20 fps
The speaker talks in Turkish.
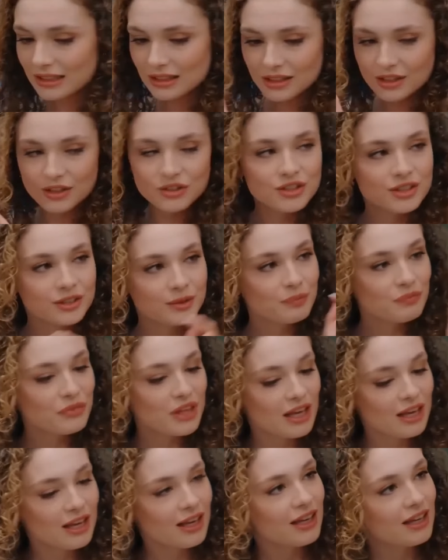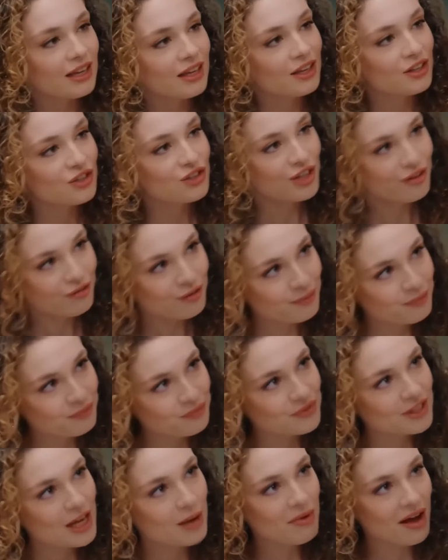bir dakika canım. Ee, şefim
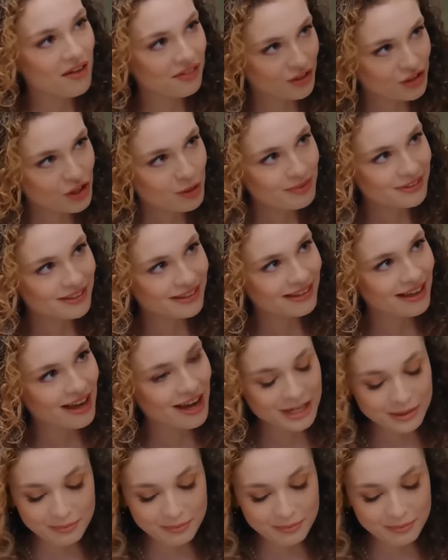tam anlaşamadık